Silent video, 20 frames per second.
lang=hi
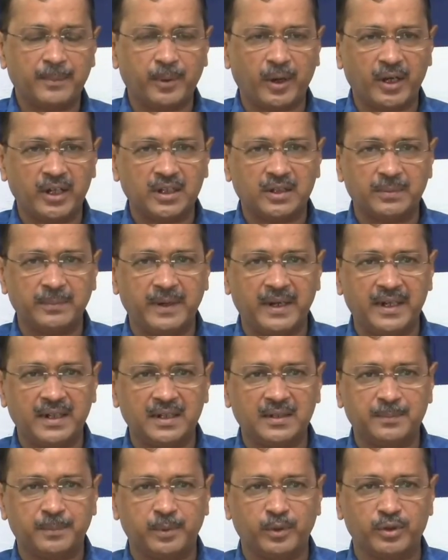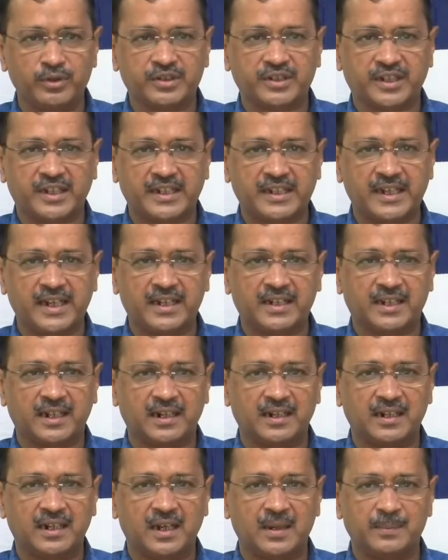अपॉइंटमेंट पोस्ट क्रिएट
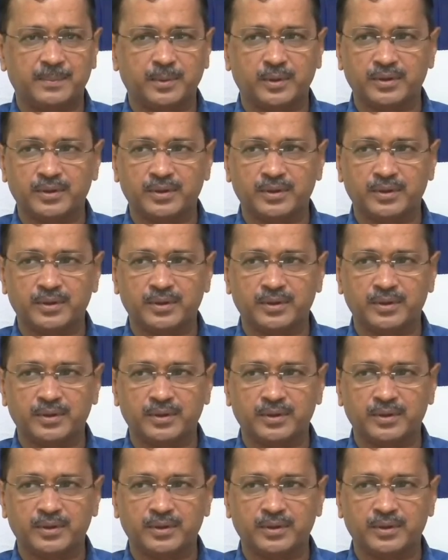करना